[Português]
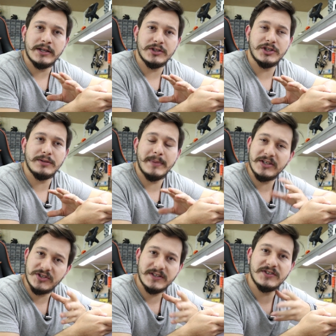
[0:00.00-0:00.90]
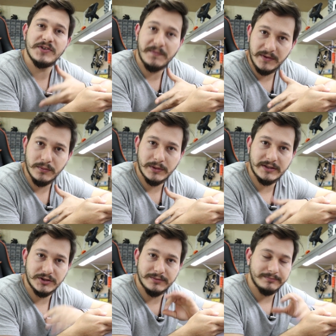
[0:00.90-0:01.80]
de medidas de fio,
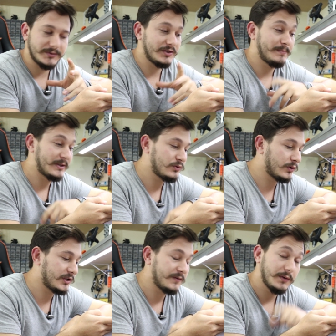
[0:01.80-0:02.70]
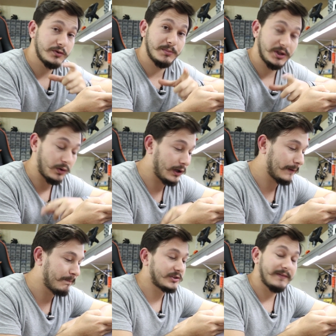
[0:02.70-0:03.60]
né, de, de, espessura de fio, de
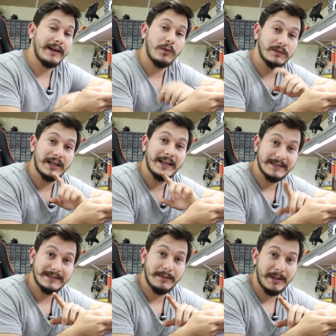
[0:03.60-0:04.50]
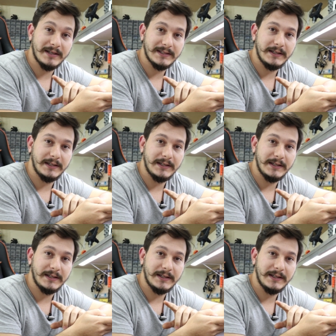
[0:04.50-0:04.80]
bitola, você vai encontrar essas tabelas